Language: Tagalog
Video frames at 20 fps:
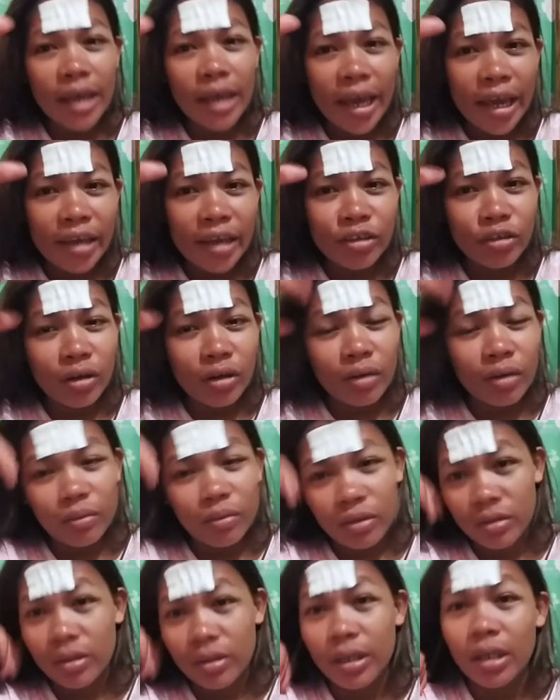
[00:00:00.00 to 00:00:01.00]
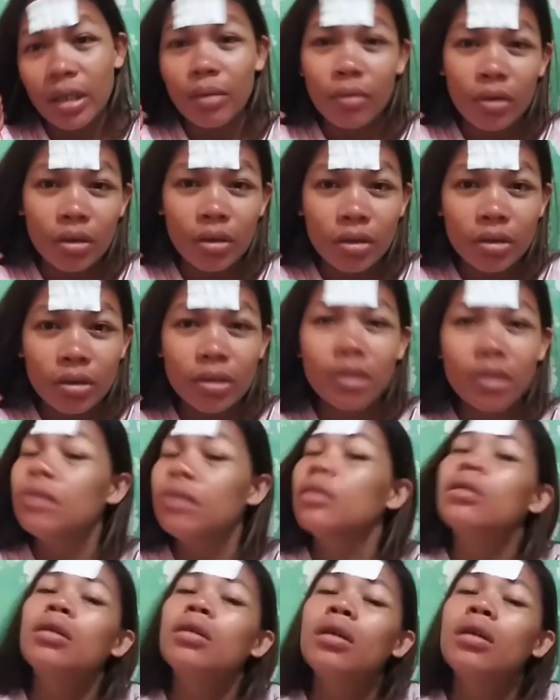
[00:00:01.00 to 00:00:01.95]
it's okay. Charmos, kinamos.